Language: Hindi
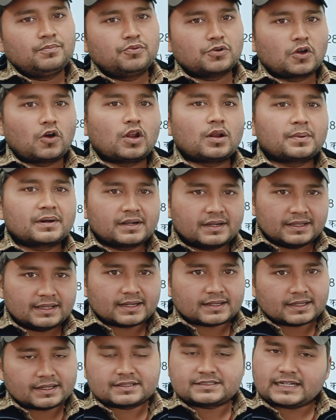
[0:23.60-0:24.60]
पूरे ऑल ओवर
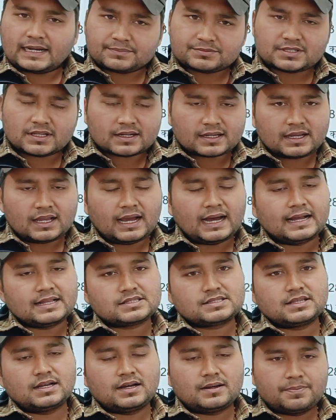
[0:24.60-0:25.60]
इंडिया का एग्ज़ाम चल रहा है
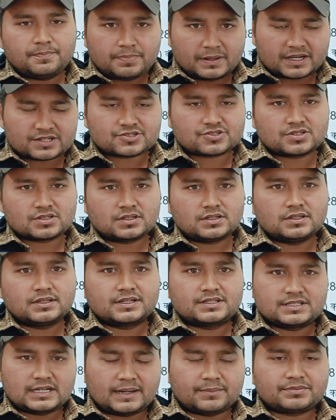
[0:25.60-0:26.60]
आज फर्स्ट
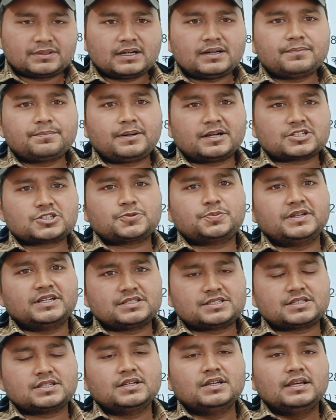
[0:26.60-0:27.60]
एग्ज़ाम था फर्स्ट
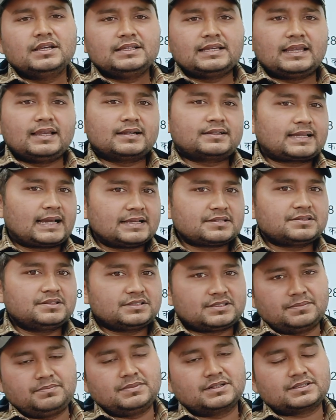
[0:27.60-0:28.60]
फेज यानी अट्ठाईस
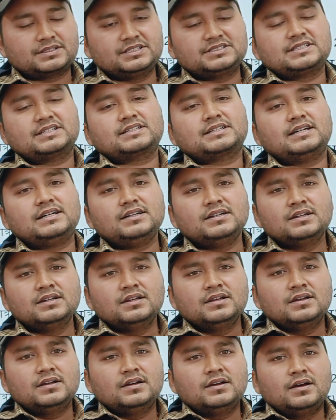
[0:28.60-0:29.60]
दिसंबर सीटेट e का
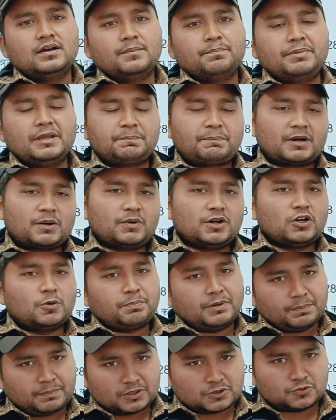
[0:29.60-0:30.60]
पेपर वन
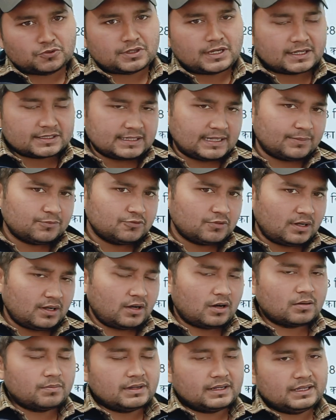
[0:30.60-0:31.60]
और पेपर टू का एग्ज़ाम हुआ
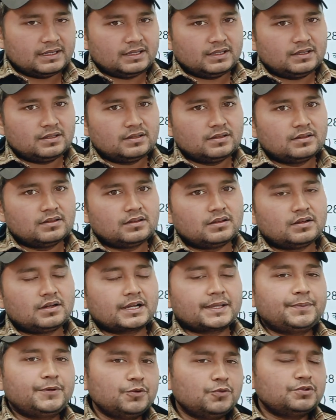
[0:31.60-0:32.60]
और मैंने
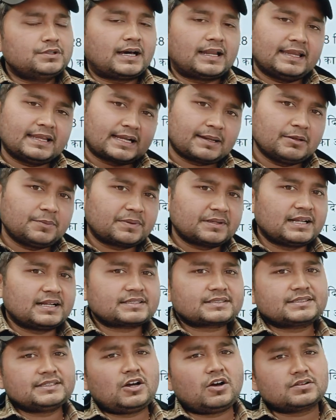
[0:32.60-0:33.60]
रिव्यू डालने का भी
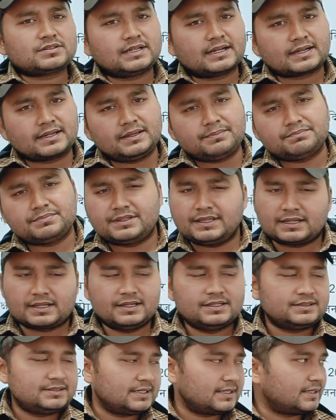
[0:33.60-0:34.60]
प्रयास किया और जाके
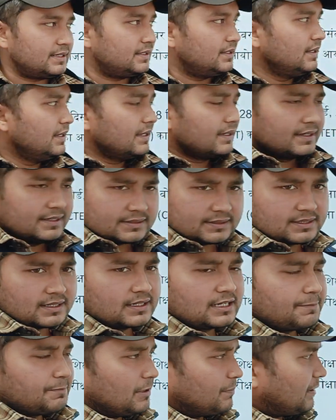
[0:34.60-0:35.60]
देख लीजिएगा किस
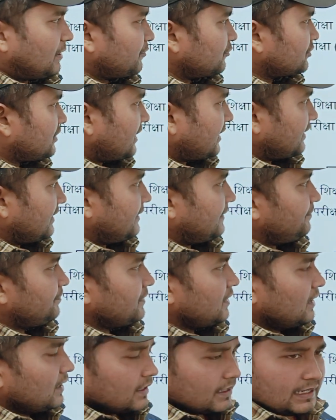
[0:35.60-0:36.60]
तरह का पेपर पूछा गया
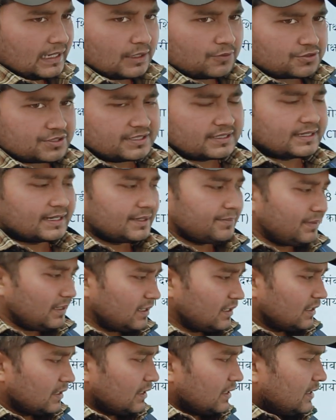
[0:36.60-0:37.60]
है खैर उसी कड़ी में
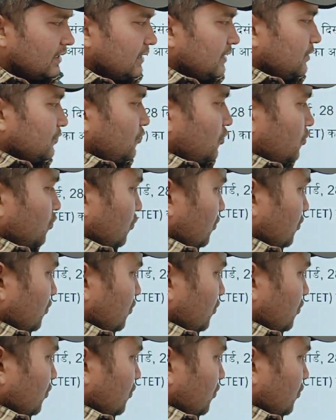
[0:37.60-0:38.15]
जो